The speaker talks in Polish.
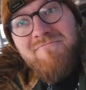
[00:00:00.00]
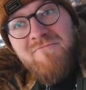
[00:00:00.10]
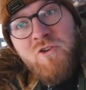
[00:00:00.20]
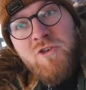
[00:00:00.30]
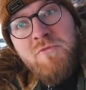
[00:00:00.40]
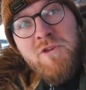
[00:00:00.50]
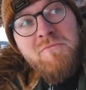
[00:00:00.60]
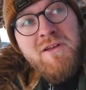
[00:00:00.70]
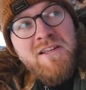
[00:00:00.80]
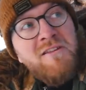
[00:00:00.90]
właśnie mnie
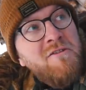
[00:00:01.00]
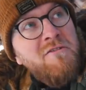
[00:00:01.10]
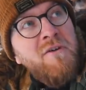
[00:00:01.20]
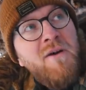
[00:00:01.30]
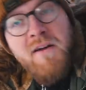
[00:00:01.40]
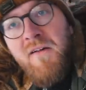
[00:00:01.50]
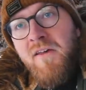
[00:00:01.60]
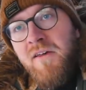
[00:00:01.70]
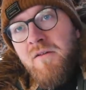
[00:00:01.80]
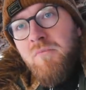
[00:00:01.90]
ryba zaatakowała
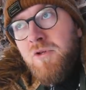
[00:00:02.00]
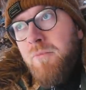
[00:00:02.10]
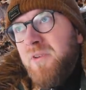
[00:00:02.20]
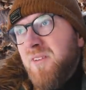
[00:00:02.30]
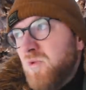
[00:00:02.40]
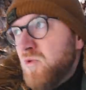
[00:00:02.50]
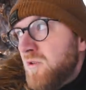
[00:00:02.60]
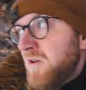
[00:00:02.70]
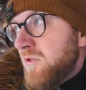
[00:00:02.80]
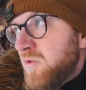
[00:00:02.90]
bo to potem
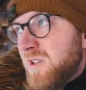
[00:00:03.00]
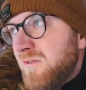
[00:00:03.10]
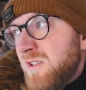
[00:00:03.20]
dużo dłużej